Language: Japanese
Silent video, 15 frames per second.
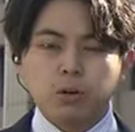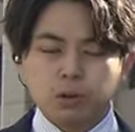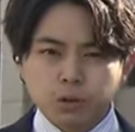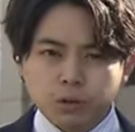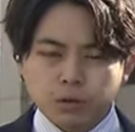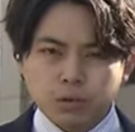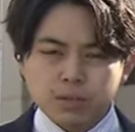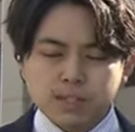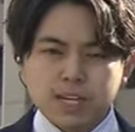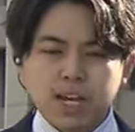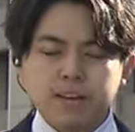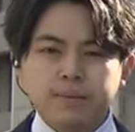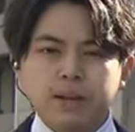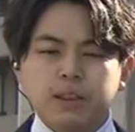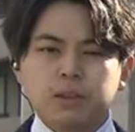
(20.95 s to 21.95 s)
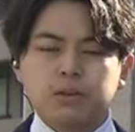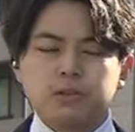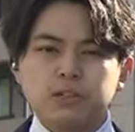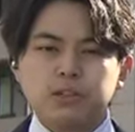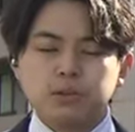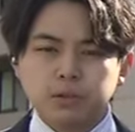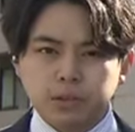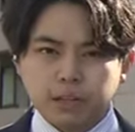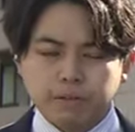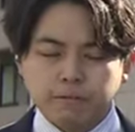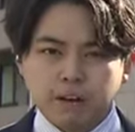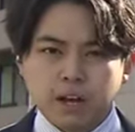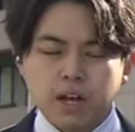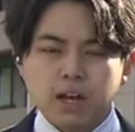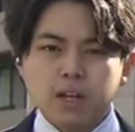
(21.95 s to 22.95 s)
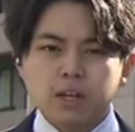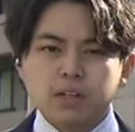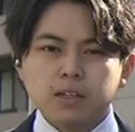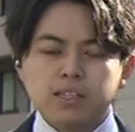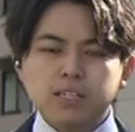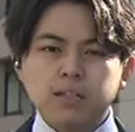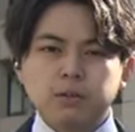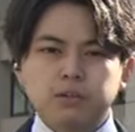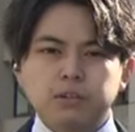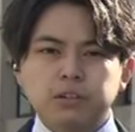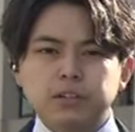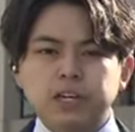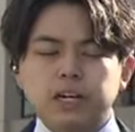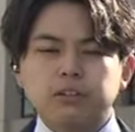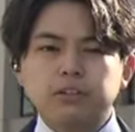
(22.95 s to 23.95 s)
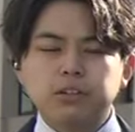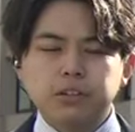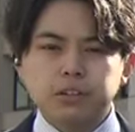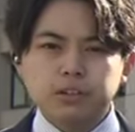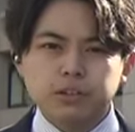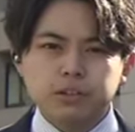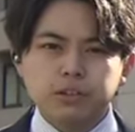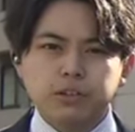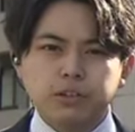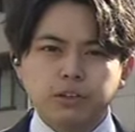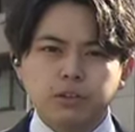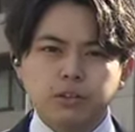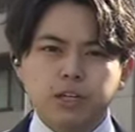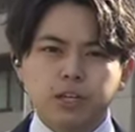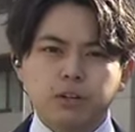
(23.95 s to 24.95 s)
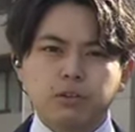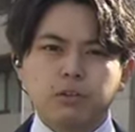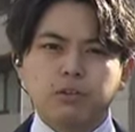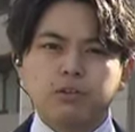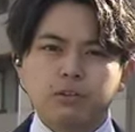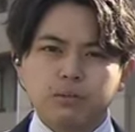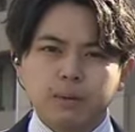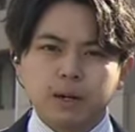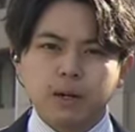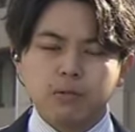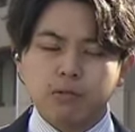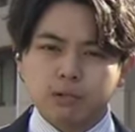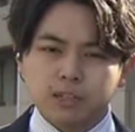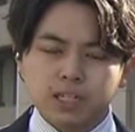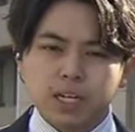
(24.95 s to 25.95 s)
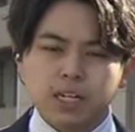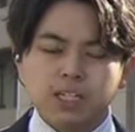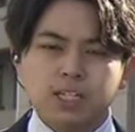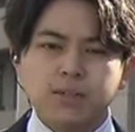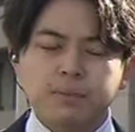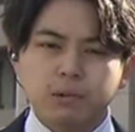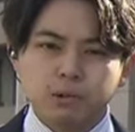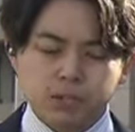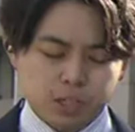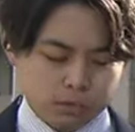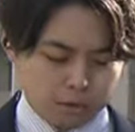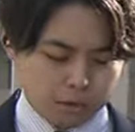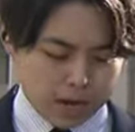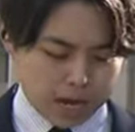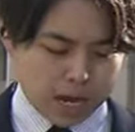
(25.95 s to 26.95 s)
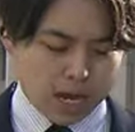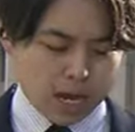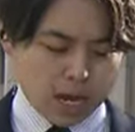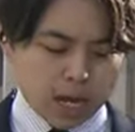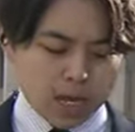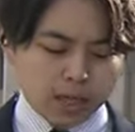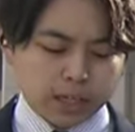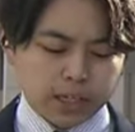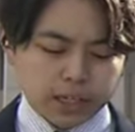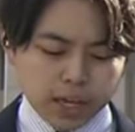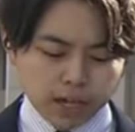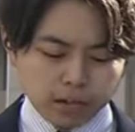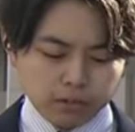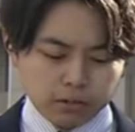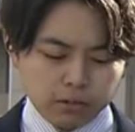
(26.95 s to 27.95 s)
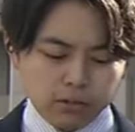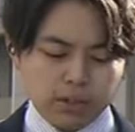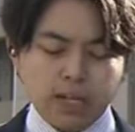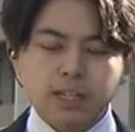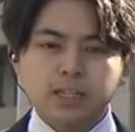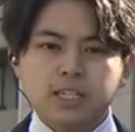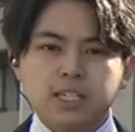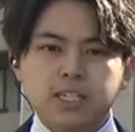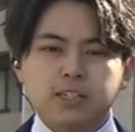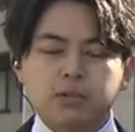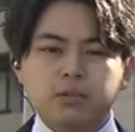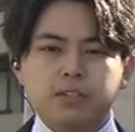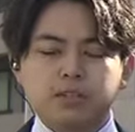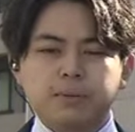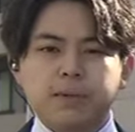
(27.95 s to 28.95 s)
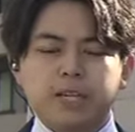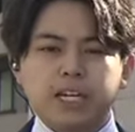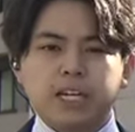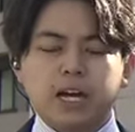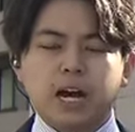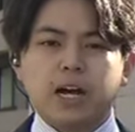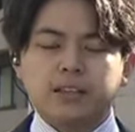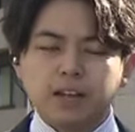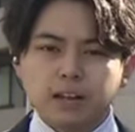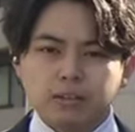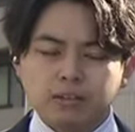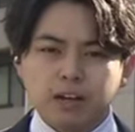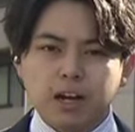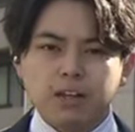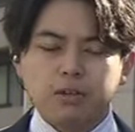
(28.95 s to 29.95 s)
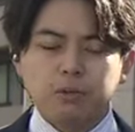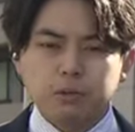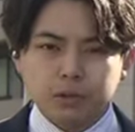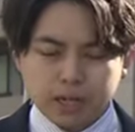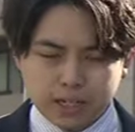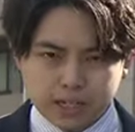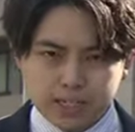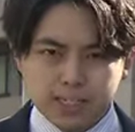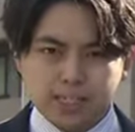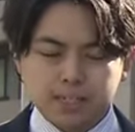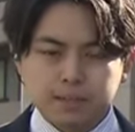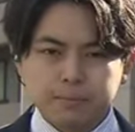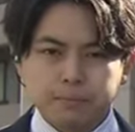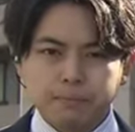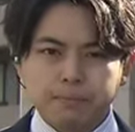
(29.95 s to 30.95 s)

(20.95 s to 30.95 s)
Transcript: この裁判の争点は時速194キロの車が起こした死亡事故が危険運転致死の罪に当たるかどうかです